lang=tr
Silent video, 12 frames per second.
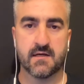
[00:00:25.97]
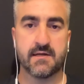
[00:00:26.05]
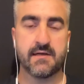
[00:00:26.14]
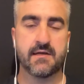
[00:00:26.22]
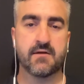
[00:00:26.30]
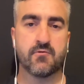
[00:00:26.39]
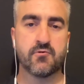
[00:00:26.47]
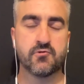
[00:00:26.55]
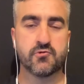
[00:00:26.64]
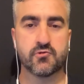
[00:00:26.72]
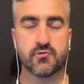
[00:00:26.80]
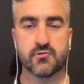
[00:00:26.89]
E,
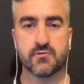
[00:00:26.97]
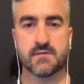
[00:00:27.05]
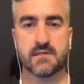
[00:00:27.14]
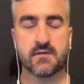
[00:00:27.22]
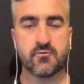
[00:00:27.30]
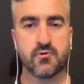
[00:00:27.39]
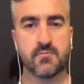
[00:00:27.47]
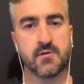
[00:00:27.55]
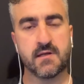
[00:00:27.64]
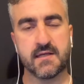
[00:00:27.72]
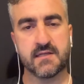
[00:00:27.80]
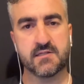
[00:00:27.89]
oyuncunun e,
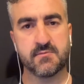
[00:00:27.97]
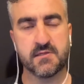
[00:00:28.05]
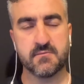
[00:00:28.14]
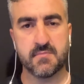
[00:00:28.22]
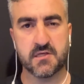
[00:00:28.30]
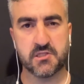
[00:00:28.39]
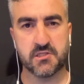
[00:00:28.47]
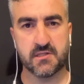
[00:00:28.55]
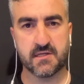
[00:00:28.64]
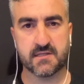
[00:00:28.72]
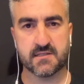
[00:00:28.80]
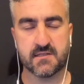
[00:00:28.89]
kulübüyle 2025
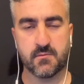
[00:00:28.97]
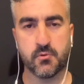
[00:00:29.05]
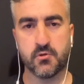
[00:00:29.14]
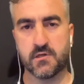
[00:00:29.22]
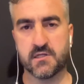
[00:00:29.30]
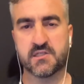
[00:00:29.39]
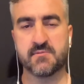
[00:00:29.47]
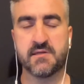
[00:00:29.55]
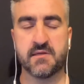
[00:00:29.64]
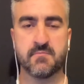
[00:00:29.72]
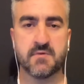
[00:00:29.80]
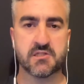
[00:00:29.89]
yılına kadar, Napoli ile
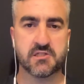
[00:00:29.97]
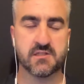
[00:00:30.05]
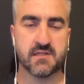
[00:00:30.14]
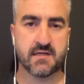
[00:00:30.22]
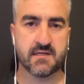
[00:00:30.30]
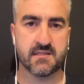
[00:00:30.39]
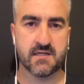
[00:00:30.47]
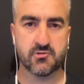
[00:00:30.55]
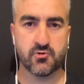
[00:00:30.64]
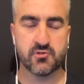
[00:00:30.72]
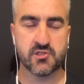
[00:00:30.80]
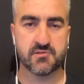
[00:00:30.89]
2025 yılına kadar
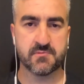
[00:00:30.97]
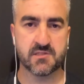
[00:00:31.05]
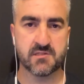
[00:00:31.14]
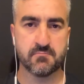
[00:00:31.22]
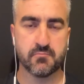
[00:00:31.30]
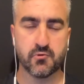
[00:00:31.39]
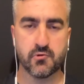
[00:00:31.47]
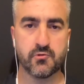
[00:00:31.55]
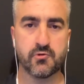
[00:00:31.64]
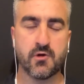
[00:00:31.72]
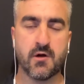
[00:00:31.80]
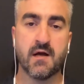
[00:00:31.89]
sözleşmesi
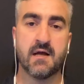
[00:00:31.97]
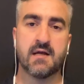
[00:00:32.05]
bulunuyor.